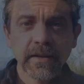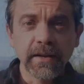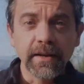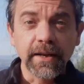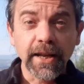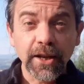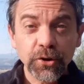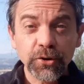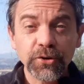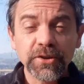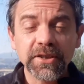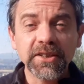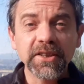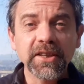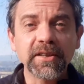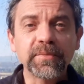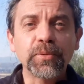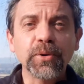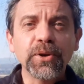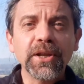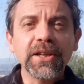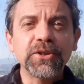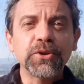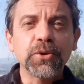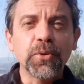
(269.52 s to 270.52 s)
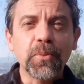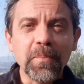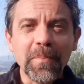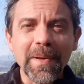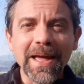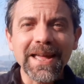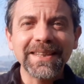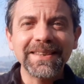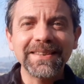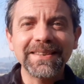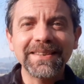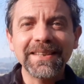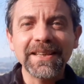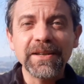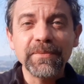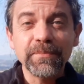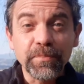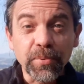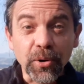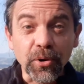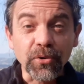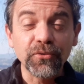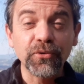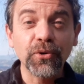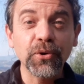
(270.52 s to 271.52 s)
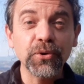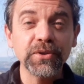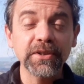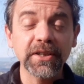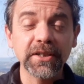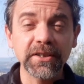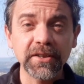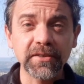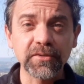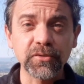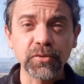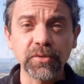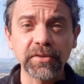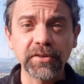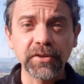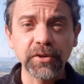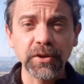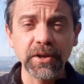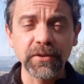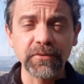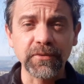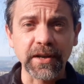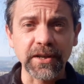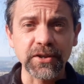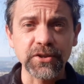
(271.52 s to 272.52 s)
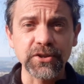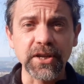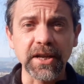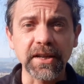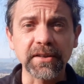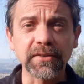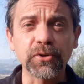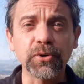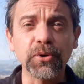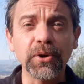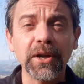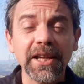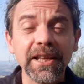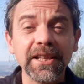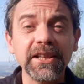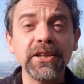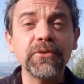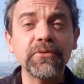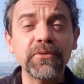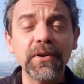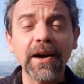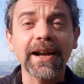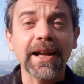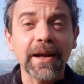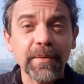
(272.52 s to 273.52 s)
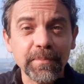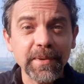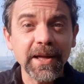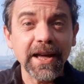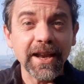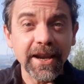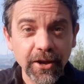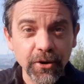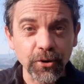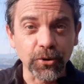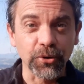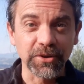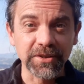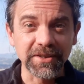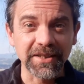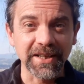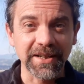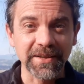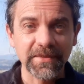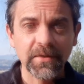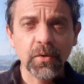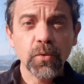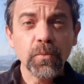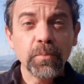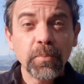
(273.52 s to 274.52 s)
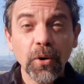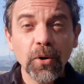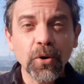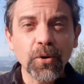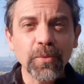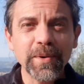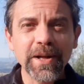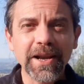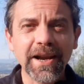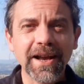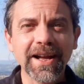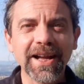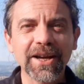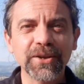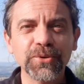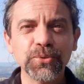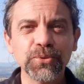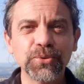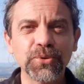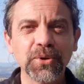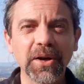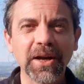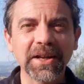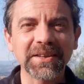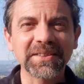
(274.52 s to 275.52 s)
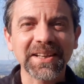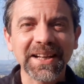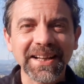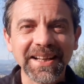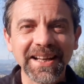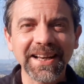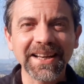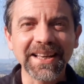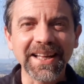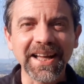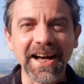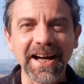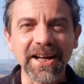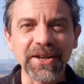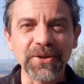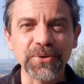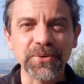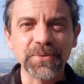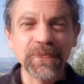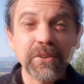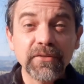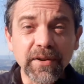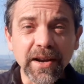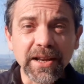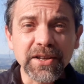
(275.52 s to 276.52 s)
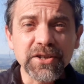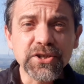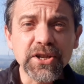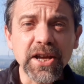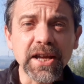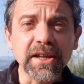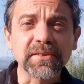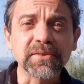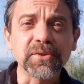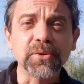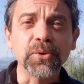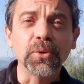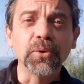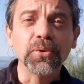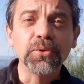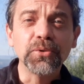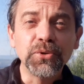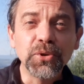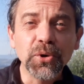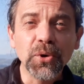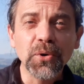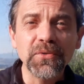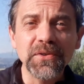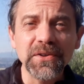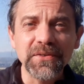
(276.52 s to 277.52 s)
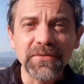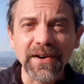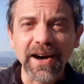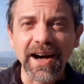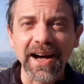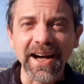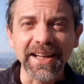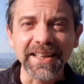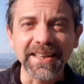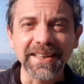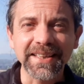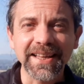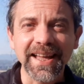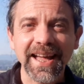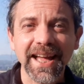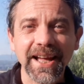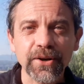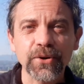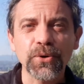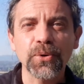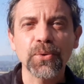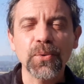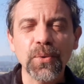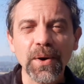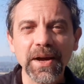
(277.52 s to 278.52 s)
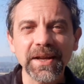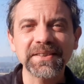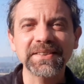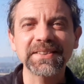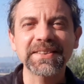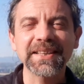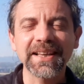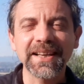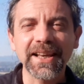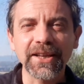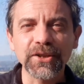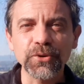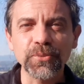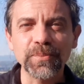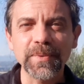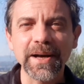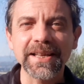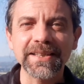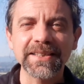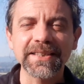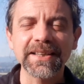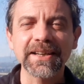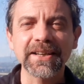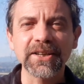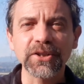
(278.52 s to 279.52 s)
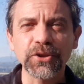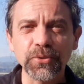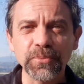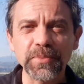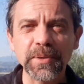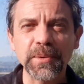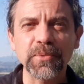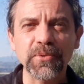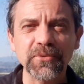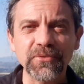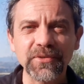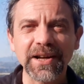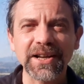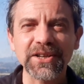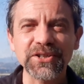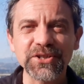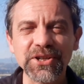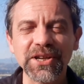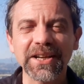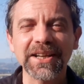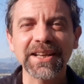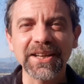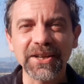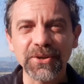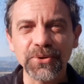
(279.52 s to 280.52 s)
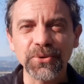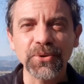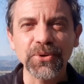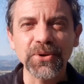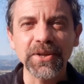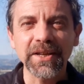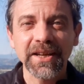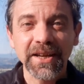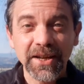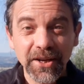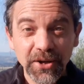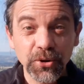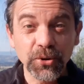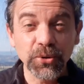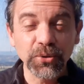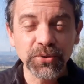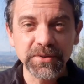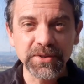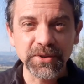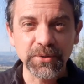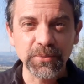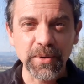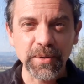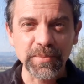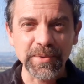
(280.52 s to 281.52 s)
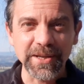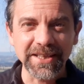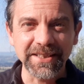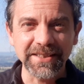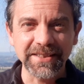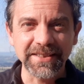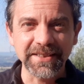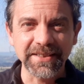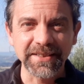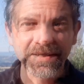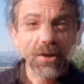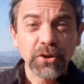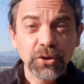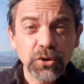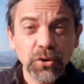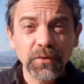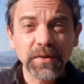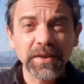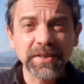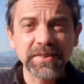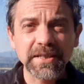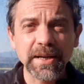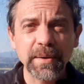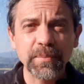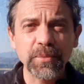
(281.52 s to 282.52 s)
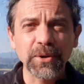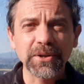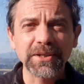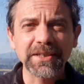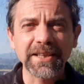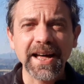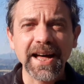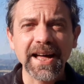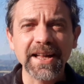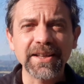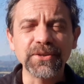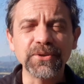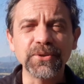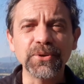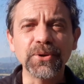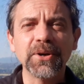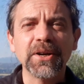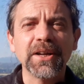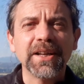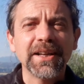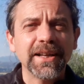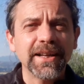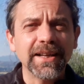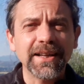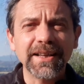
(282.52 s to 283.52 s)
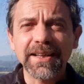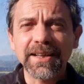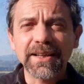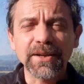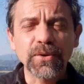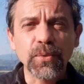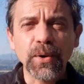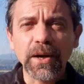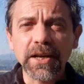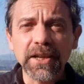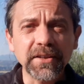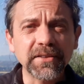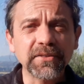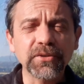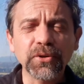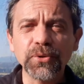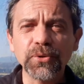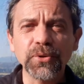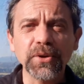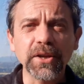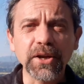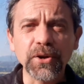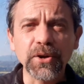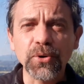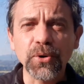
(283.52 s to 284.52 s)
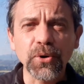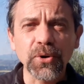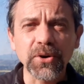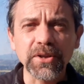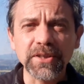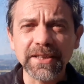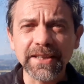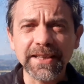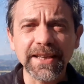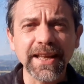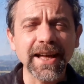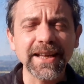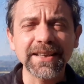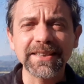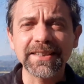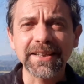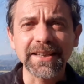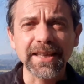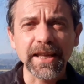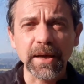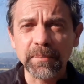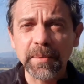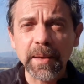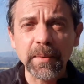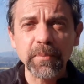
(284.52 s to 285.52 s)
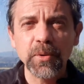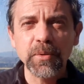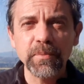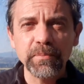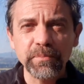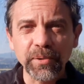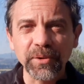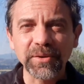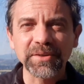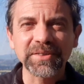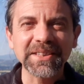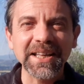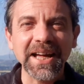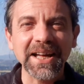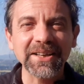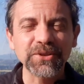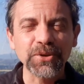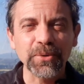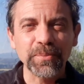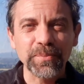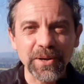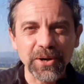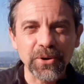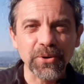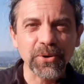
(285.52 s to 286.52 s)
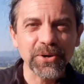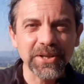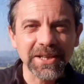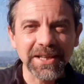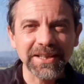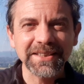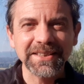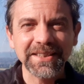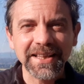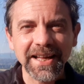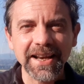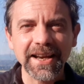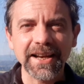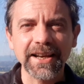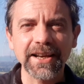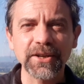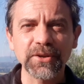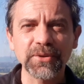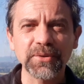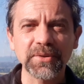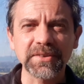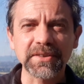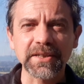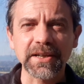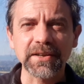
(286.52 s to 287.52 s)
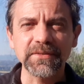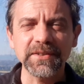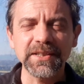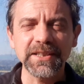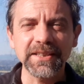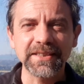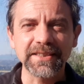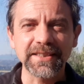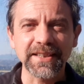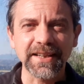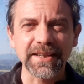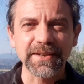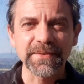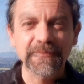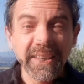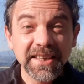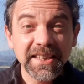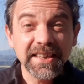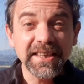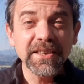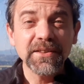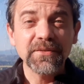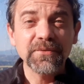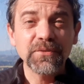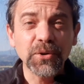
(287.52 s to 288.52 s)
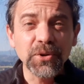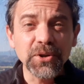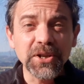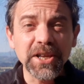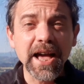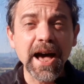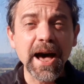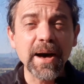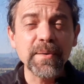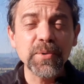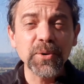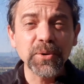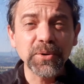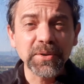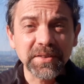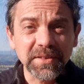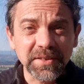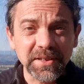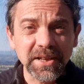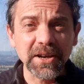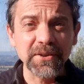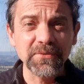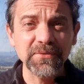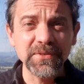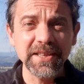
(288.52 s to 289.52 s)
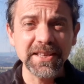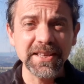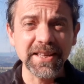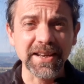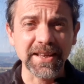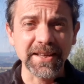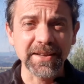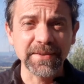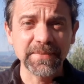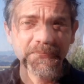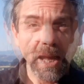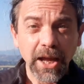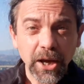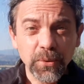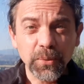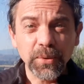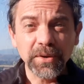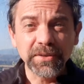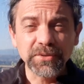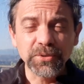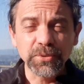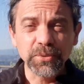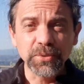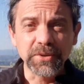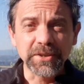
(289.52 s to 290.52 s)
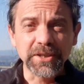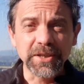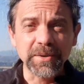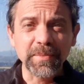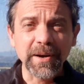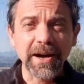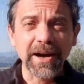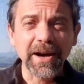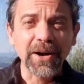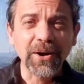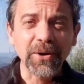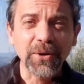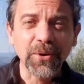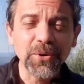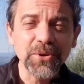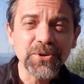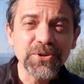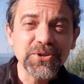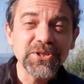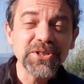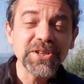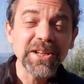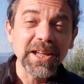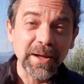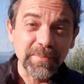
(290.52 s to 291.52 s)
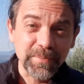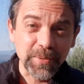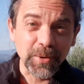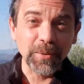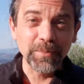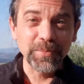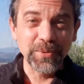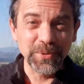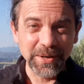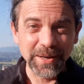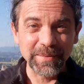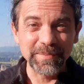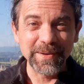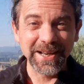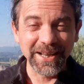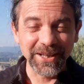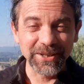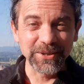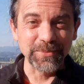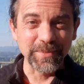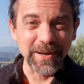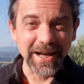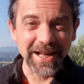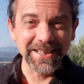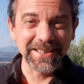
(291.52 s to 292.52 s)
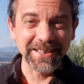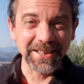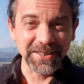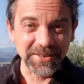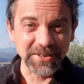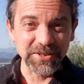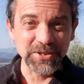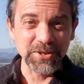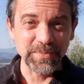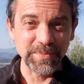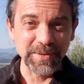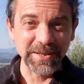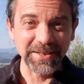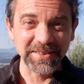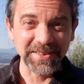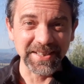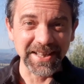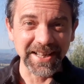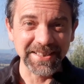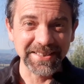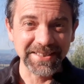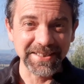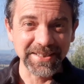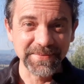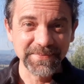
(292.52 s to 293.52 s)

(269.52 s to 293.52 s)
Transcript: La notte di Spoleto mette in profonda discussione Francesco e gli fa cambiare rotta, un po' come era accaduto a San Galgano. Francesco, dove vai? Ecco, questa è la domanda che dobbiamo farci anche noi continuamente. Dove stiamo andando? Eh, quali sono le coordinate che abbiamo impostato per orientare la nostra vita? Chi vogliamo servire? E quest'ultima oggi è proprio una bella domanda se ci pensate.